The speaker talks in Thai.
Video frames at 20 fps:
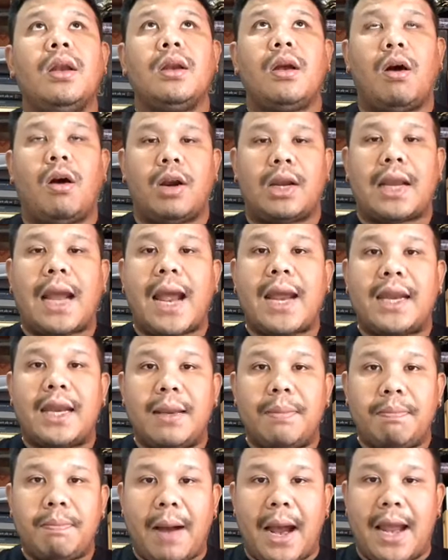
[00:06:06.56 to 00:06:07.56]
ถอดกายทิ
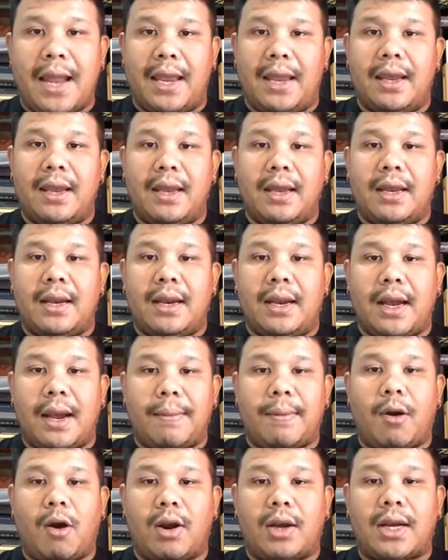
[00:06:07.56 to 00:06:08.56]
พย์ไปนะครับ
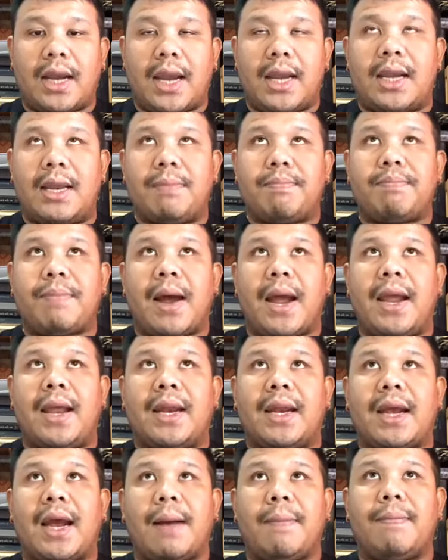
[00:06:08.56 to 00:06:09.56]
ถอดกายทิพย์ไป
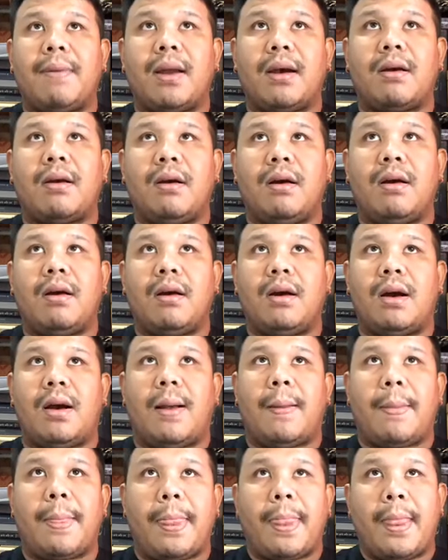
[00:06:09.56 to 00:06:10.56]
นะครับ แล้วก็
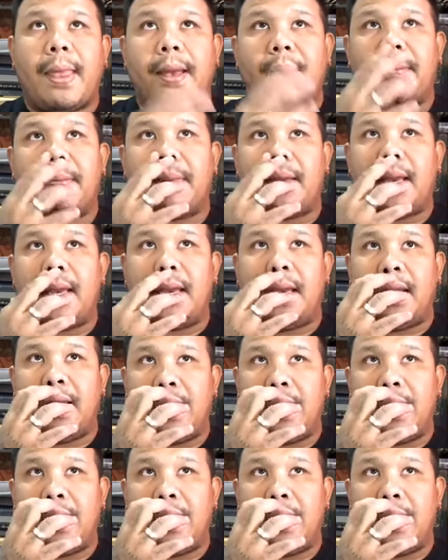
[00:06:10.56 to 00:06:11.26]
มี